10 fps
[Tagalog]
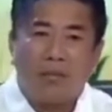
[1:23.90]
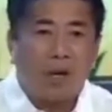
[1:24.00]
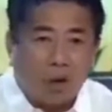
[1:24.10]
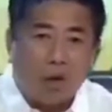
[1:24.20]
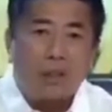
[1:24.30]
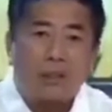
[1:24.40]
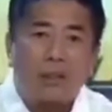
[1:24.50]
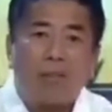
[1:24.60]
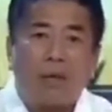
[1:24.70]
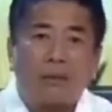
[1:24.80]
Ako, isa
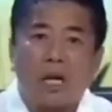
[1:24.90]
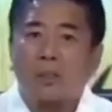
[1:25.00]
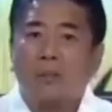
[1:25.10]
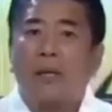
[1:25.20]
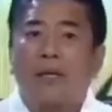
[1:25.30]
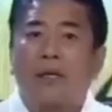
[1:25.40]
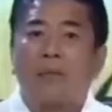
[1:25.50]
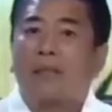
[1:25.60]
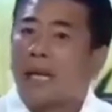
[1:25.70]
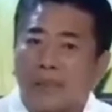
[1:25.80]
sa mga taxpayer
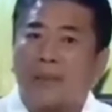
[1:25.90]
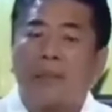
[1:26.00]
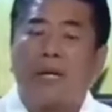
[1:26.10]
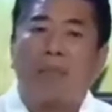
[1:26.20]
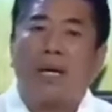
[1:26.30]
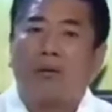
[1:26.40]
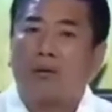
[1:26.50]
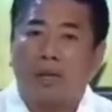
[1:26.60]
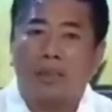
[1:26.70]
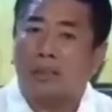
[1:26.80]
na mataas ang binabayad
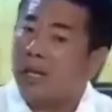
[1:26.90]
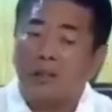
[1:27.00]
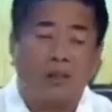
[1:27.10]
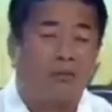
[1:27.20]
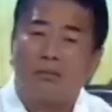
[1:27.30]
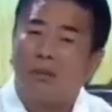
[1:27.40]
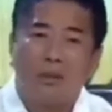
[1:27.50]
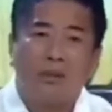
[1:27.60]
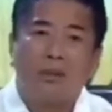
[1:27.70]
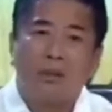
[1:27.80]
kong tax sa ngayon.
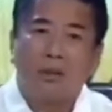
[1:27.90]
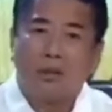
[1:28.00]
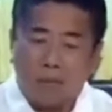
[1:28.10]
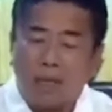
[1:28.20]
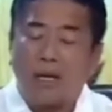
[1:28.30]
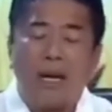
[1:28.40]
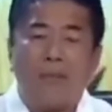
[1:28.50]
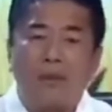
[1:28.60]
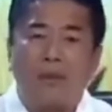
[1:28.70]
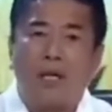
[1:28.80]
Kung
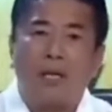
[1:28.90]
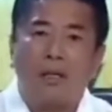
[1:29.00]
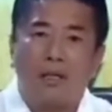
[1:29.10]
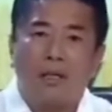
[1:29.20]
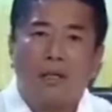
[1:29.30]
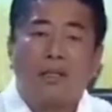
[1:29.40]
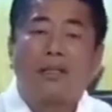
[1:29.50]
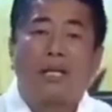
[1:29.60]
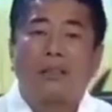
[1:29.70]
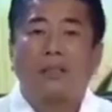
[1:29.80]
malalaman nyo lang,
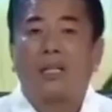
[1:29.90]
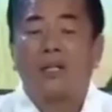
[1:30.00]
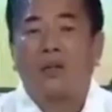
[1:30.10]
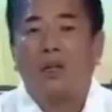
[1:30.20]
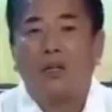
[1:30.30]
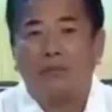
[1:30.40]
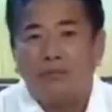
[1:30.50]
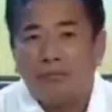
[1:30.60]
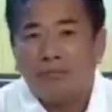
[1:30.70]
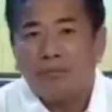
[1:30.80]
nasasaktan ako eh.
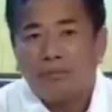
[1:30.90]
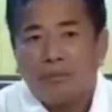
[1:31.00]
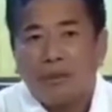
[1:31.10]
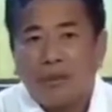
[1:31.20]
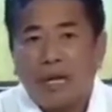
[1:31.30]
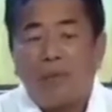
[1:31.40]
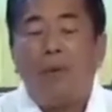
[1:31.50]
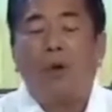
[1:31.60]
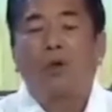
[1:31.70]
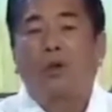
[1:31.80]
Dahil
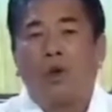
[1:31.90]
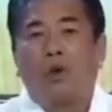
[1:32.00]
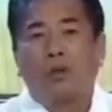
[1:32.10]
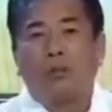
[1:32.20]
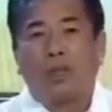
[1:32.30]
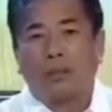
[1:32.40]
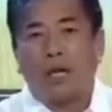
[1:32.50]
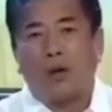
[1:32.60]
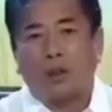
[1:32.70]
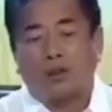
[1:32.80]
bumoto ako sa mga
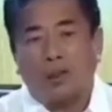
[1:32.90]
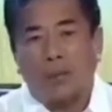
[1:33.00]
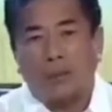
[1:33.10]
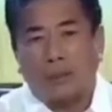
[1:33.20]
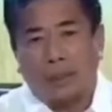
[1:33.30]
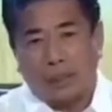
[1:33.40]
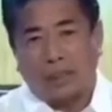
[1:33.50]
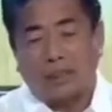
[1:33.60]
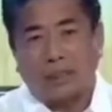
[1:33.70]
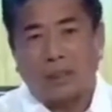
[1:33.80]
taong ito, tapos siya
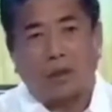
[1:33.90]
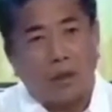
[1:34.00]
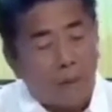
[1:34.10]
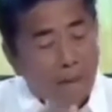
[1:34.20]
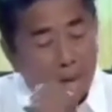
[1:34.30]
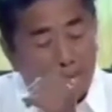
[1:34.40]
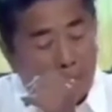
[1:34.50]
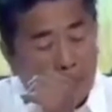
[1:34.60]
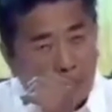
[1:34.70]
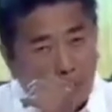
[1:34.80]
na nakikita ko.
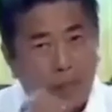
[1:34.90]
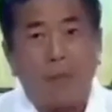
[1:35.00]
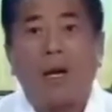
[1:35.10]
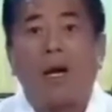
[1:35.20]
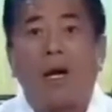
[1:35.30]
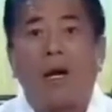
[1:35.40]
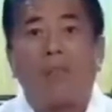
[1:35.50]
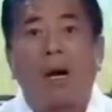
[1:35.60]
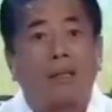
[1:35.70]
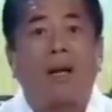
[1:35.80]
Paano na yung mga
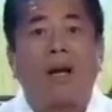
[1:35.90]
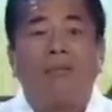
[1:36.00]
bata?